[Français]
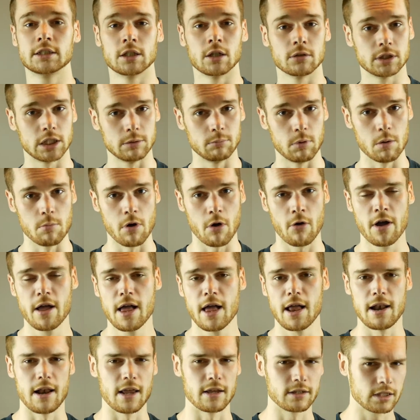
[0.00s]
sensiblement
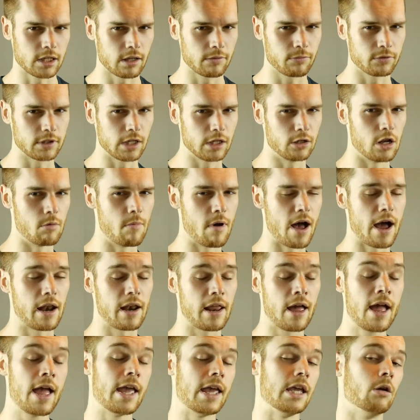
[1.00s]
la symphonie
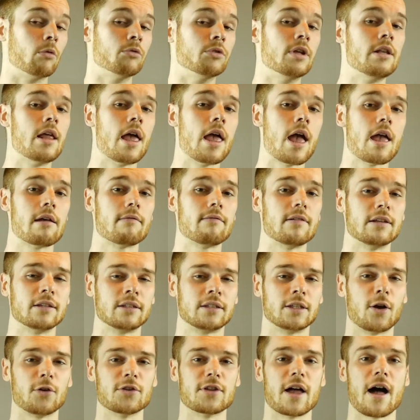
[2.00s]
globale et on élève les
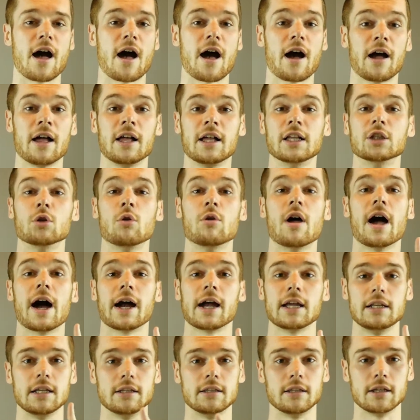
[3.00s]
standards de la
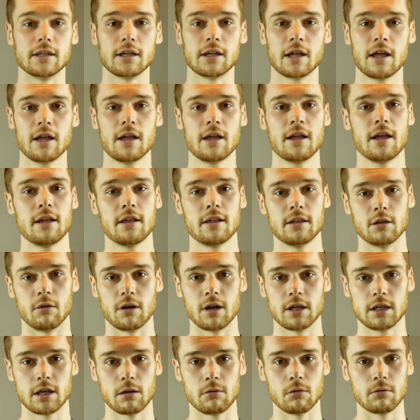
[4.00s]
réalité dans
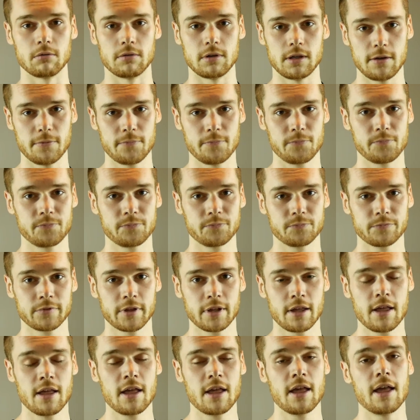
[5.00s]
laquelle on vit.
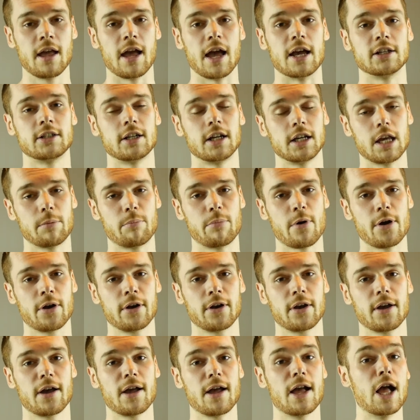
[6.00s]
À chaque
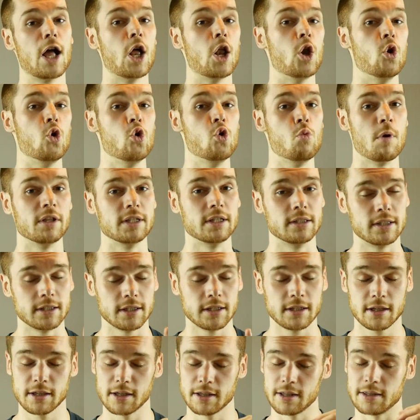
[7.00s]
époque,
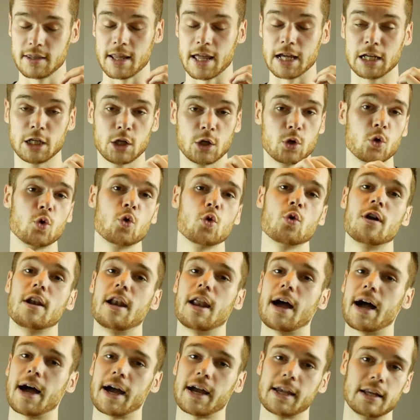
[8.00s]
l'humanité n'a que
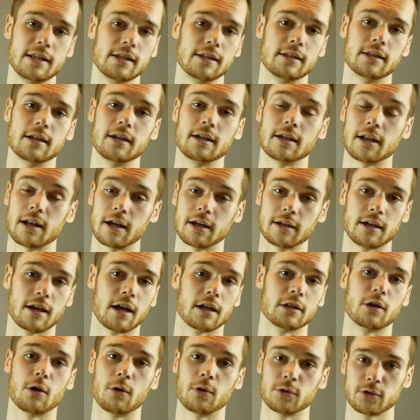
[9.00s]
la réalité qu'elle
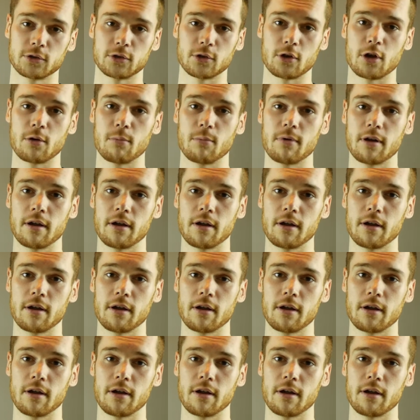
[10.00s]
incarne ensemble.